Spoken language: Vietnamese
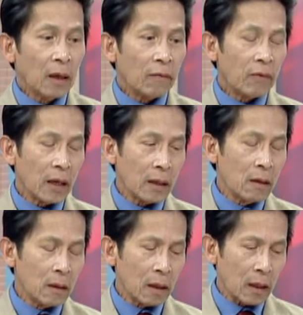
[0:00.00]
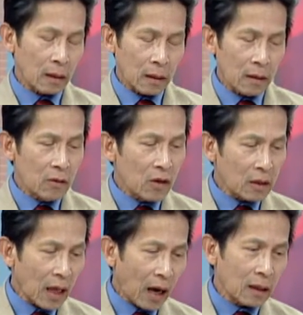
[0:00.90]
về đường à, cái
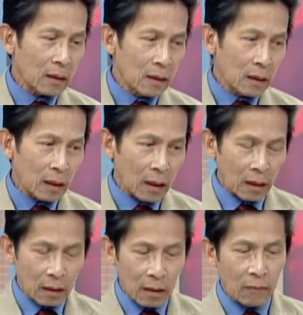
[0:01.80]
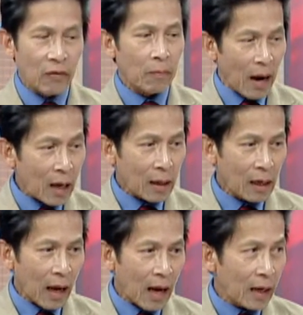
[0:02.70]
đường thận đường về mắt
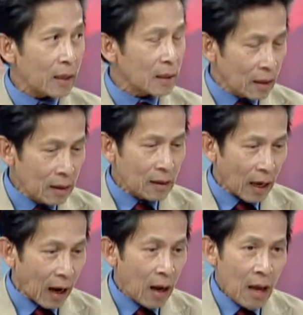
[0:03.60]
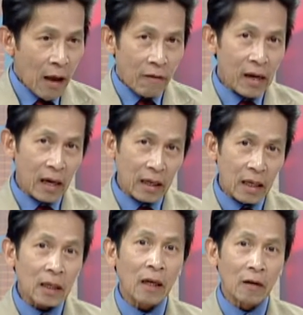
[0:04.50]
là hai cái chính và dạ. với lại
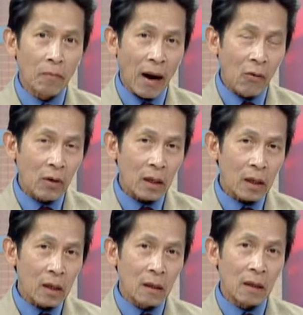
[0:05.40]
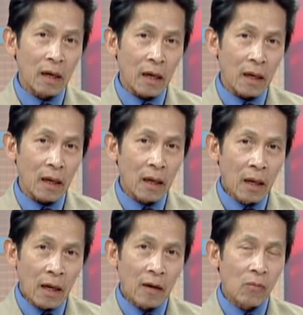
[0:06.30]
đi thử máu cái lượng
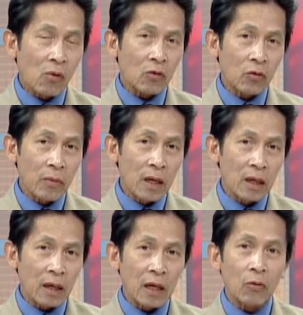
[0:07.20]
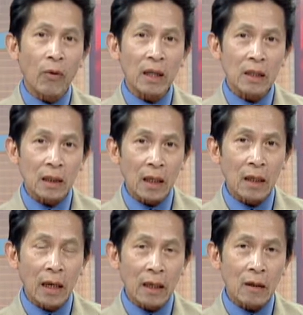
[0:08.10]
hemoglobin
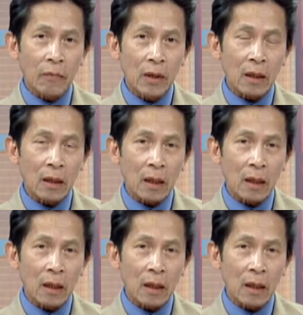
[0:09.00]
A1C để cho biết